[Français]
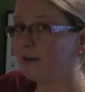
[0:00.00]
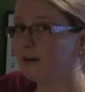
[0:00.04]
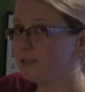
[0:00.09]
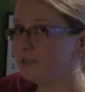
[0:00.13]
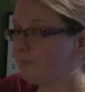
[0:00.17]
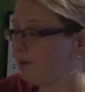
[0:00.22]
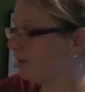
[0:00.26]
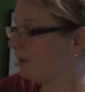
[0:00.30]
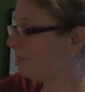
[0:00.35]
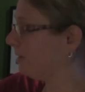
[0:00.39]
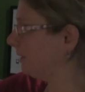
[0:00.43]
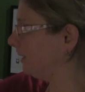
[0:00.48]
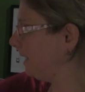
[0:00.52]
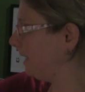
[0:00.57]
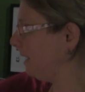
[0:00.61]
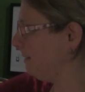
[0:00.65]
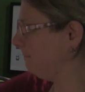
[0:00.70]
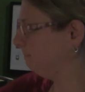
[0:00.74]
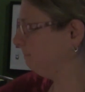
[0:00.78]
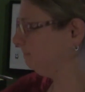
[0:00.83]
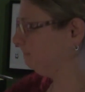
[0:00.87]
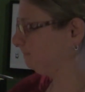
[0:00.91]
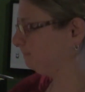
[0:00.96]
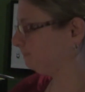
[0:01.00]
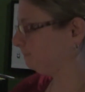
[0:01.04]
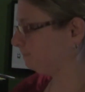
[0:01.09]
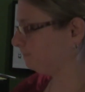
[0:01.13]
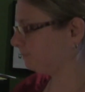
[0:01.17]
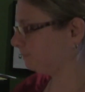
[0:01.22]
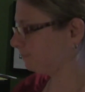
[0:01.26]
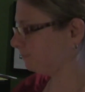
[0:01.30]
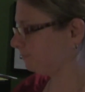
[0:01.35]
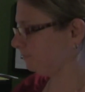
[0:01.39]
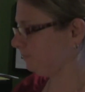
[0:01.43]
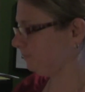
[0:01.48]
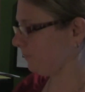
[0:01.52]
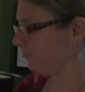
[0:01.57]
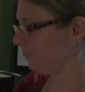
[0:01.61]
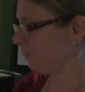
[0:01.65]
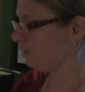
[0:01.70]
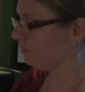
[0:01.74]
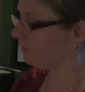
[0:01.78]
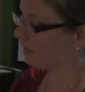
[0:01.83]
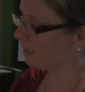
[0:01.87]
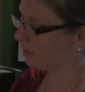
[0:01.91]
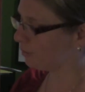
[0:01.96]
expérimentale, une
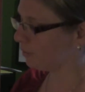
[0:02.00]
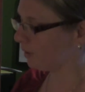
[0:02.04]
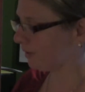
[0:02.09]
valeur de